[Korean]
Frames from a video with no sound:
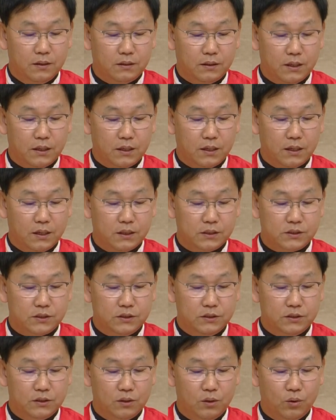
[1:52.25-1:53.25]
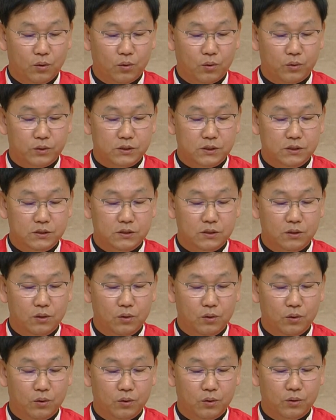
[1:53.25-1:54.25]
내가 진실로
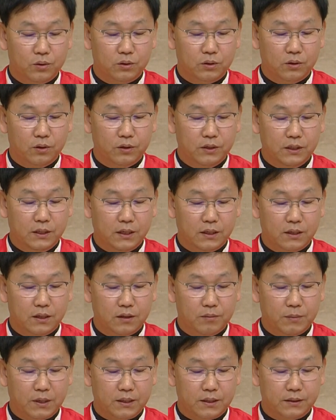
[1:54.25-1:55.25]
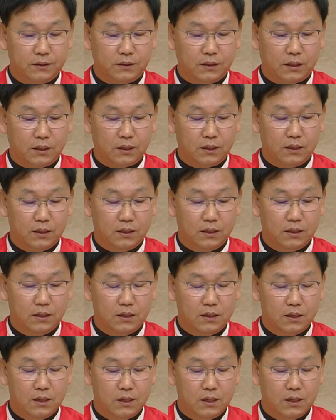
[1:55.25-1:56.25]
진실로 너희에게 말한다.
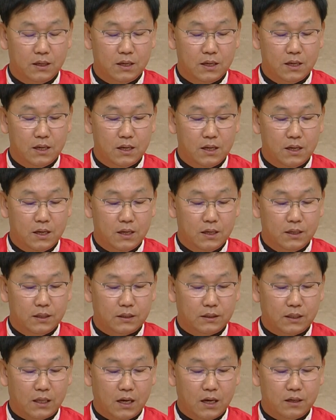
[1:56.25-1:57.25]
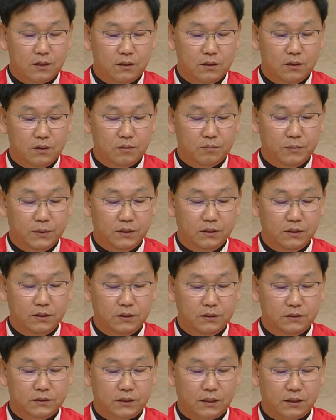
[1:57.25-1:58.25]
나를
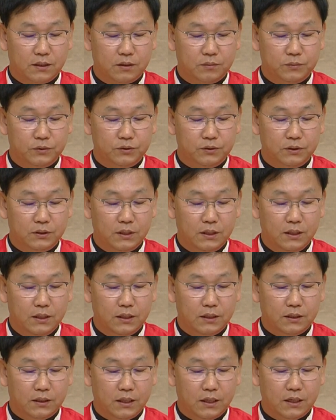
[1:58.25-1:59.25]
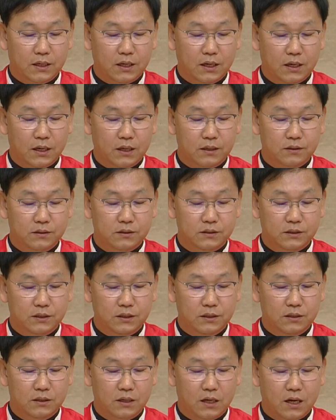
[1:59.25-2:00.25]
믿는 사람은 내가 하는
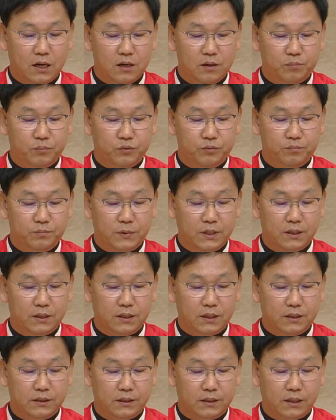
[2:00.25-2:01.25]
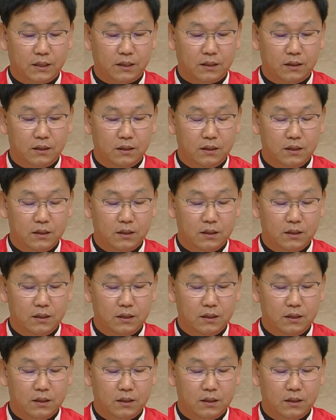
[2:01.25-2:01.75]
일을 할 뿐만 아니라